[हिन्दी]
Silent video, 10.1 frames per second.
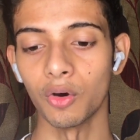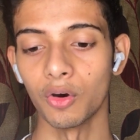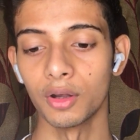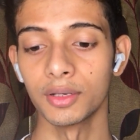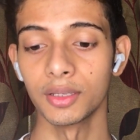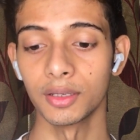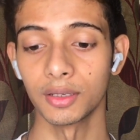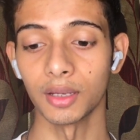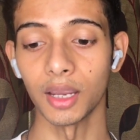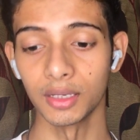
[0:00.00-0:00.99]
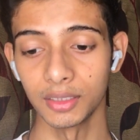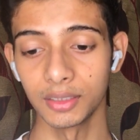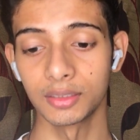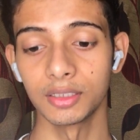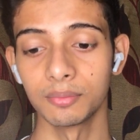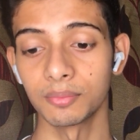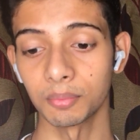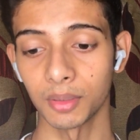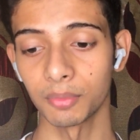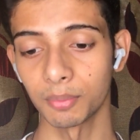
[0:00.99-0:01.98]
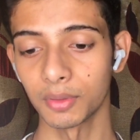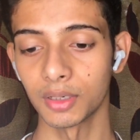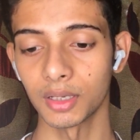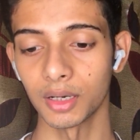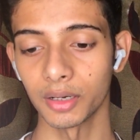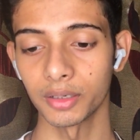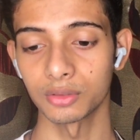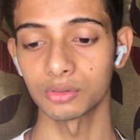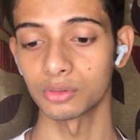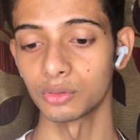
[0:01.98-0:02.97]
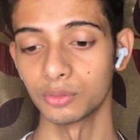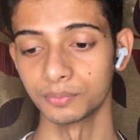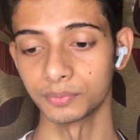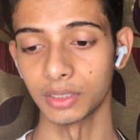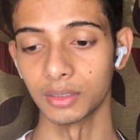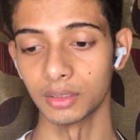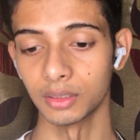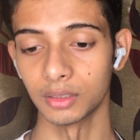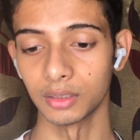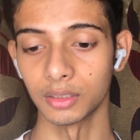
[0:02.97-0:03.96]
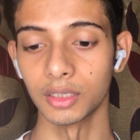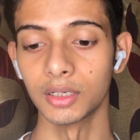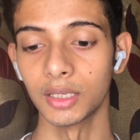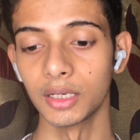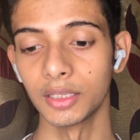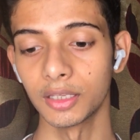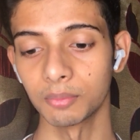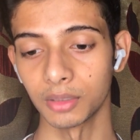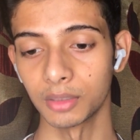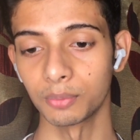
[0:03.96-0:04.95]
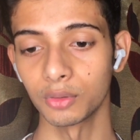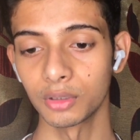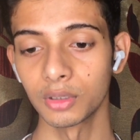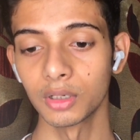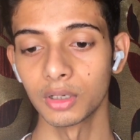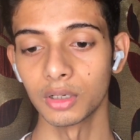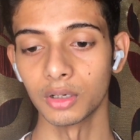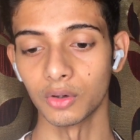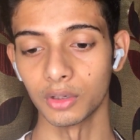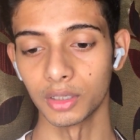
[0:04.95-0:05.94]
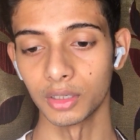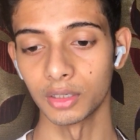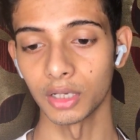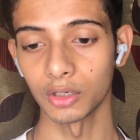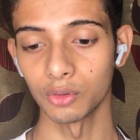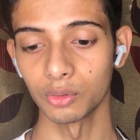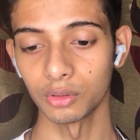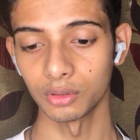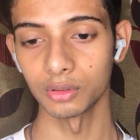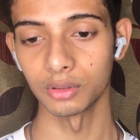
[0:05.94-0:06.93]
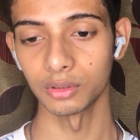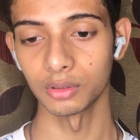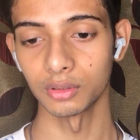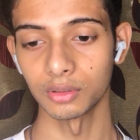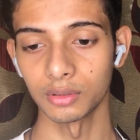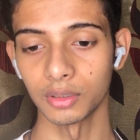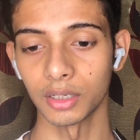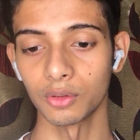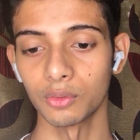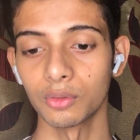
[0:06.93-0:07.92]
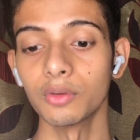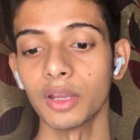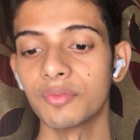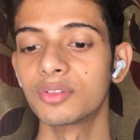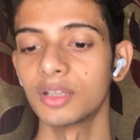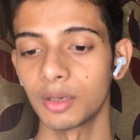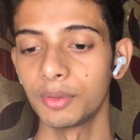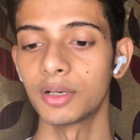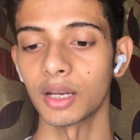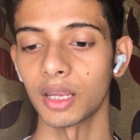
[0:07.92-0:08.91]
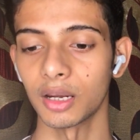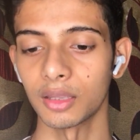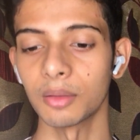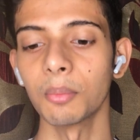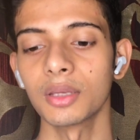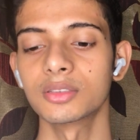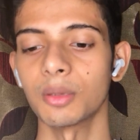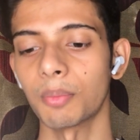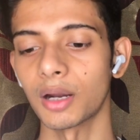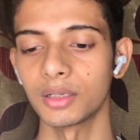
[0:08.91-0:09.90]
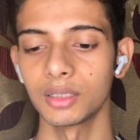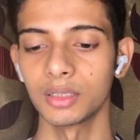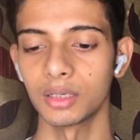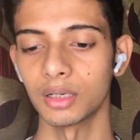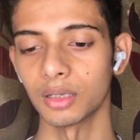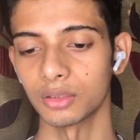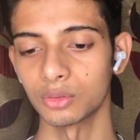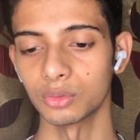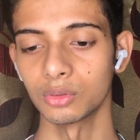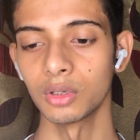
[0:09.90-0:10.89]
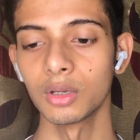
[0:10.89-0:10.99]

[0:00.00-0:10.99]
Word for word: और ये आई लीग टीम अपना प्रिपेयर कर रहे हैं सो इन डेली एंड मणिपुर और ये नेक्रो नेक्रो एफसी का भी ट्रायल है ये मिक्स है पार्टनर है तो